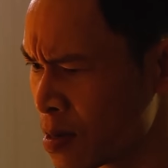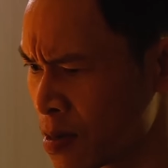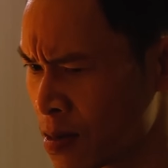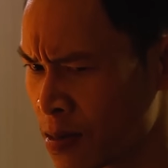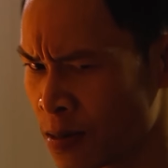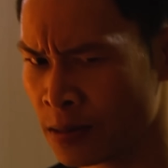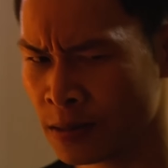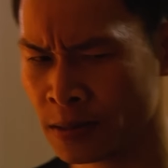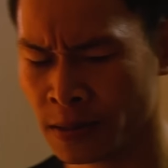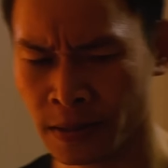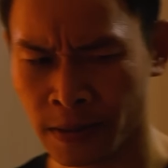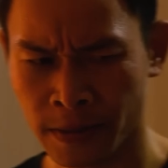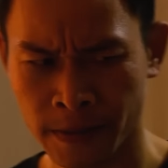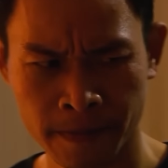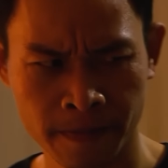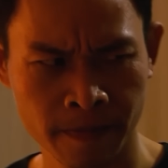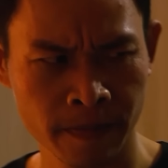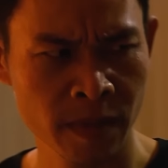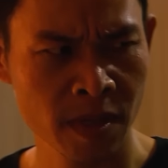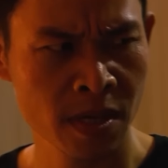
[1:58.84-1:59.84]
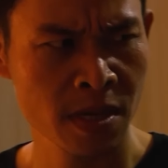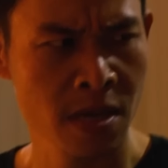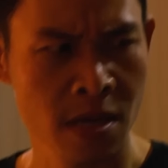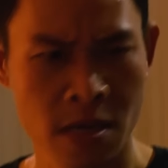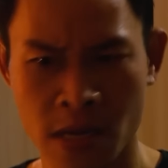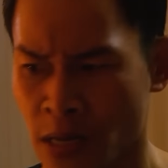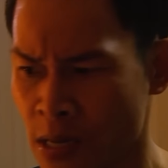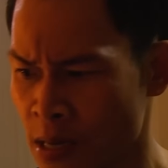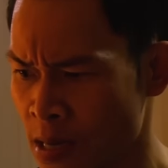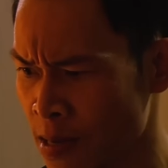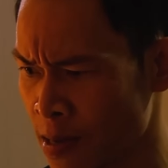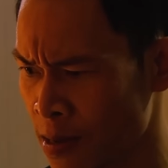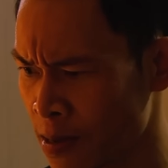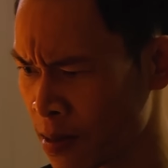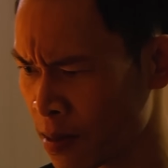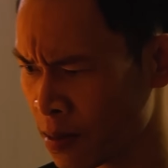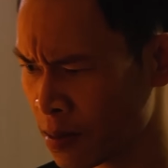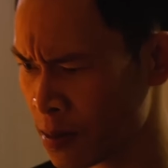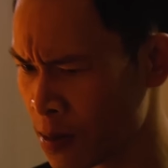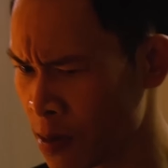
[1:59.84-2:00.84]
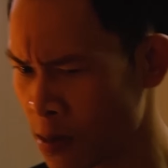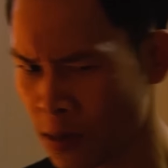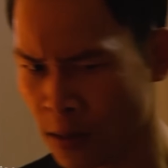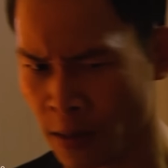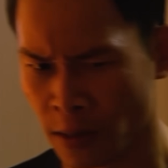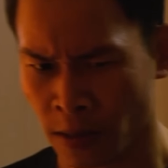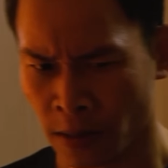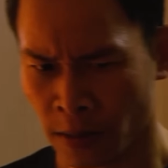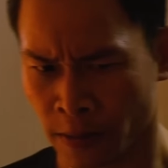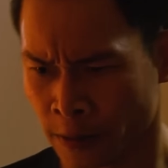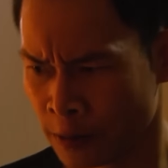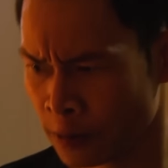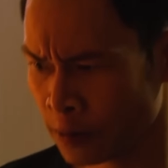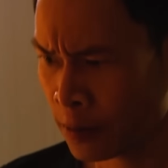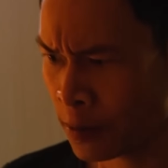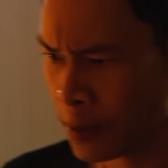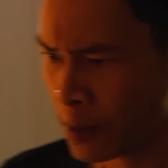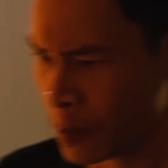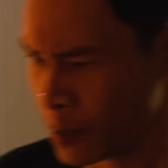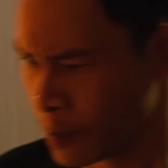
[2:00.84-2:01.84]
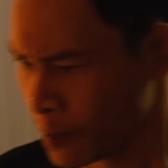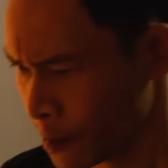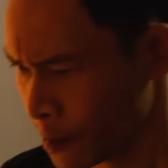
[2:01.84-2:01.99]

Cô vợ khó có thể giữ được bình tĩnh. Tiếng than khóc của